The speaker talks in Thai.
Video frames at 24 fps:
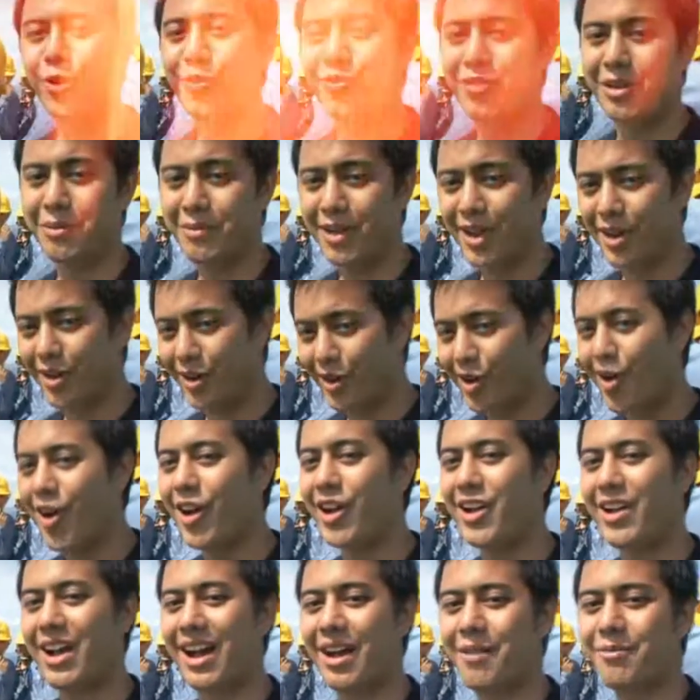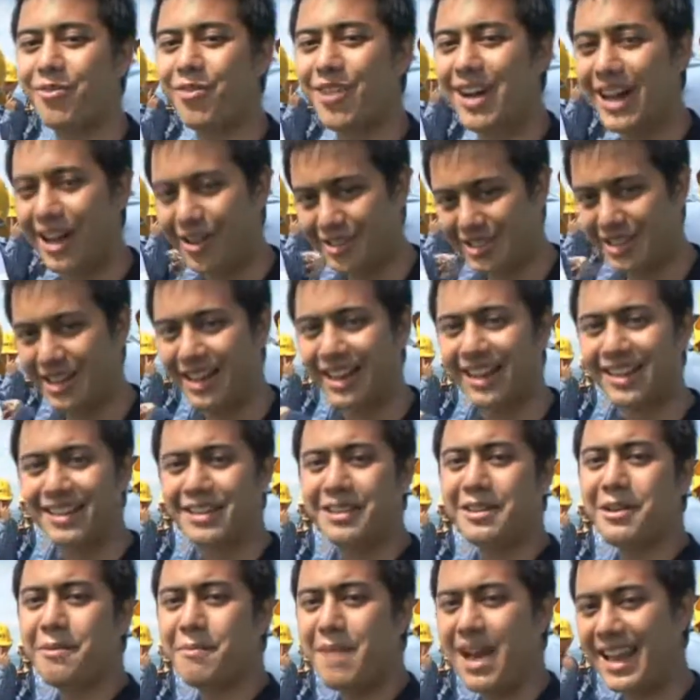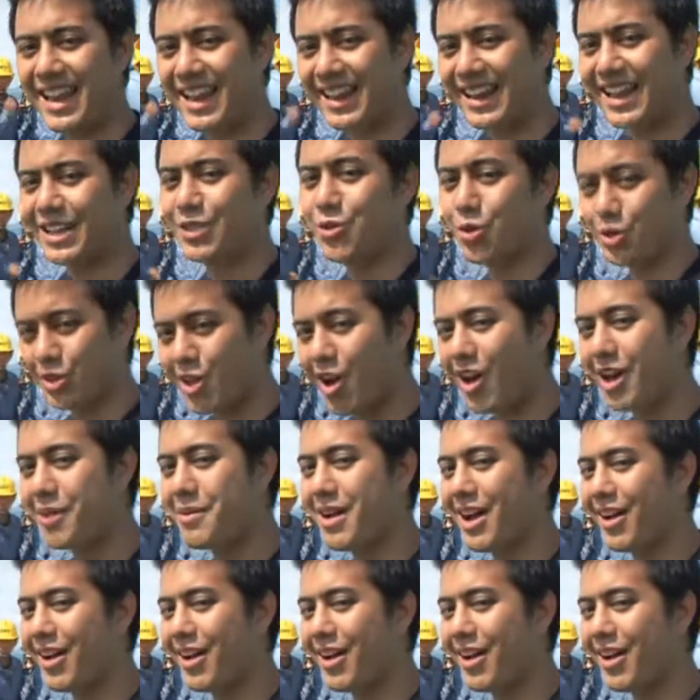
นคือ อาหารจานที่เราตั้งใจปรุงจนมัน